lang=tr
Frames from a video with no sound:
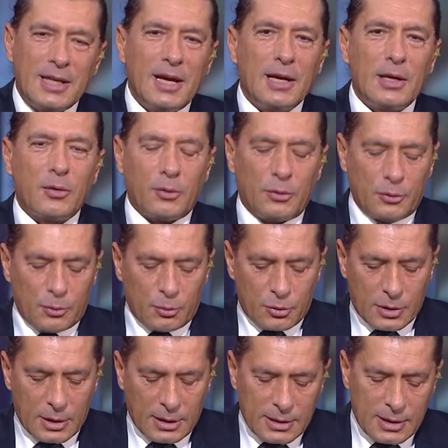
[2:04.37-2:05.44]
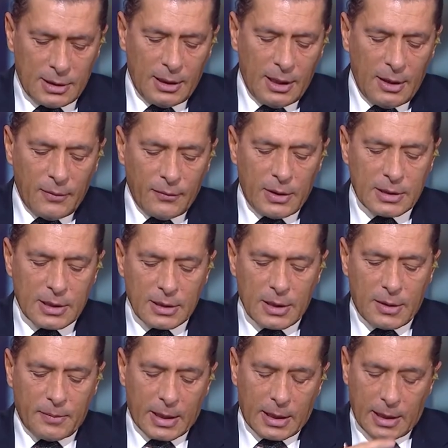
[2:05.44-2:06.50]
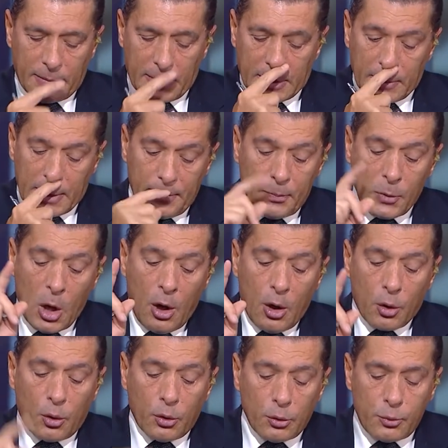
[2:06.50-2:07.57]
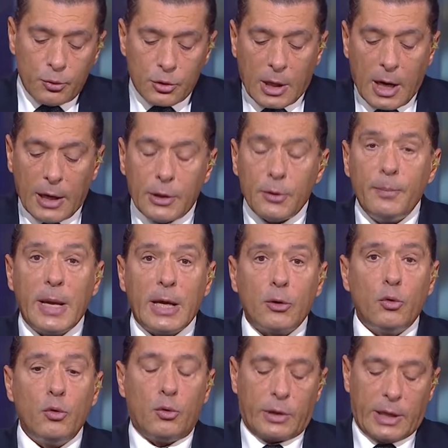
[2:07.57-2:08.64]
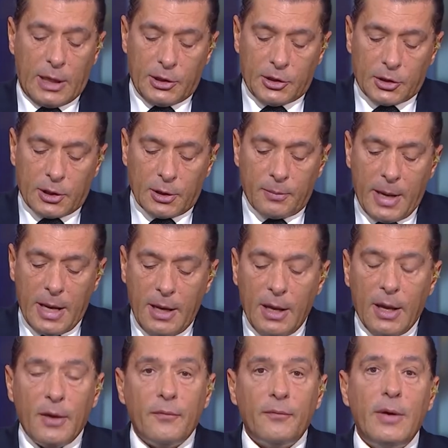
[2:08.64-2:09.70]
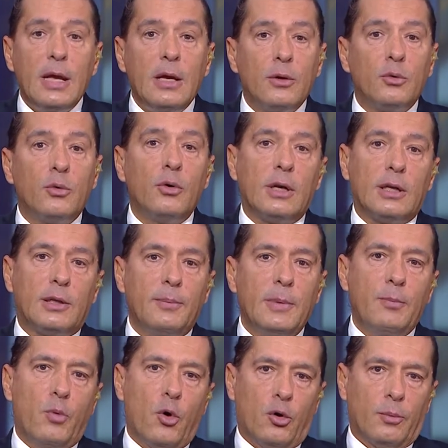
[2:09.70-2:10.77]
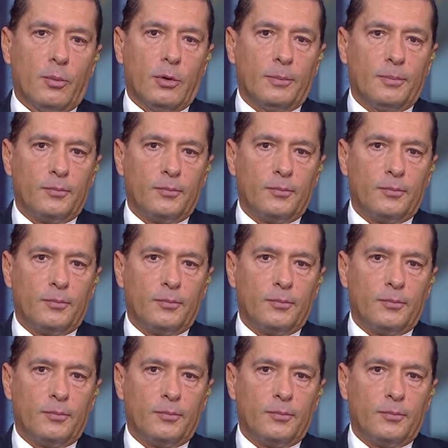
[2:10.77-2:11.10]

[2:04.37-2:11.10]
Değerli konuğumuz saysın. Fazla zaman kaybetmeyin. Konumuz gayrimenkul geliştirme ve yönetimi bölümü.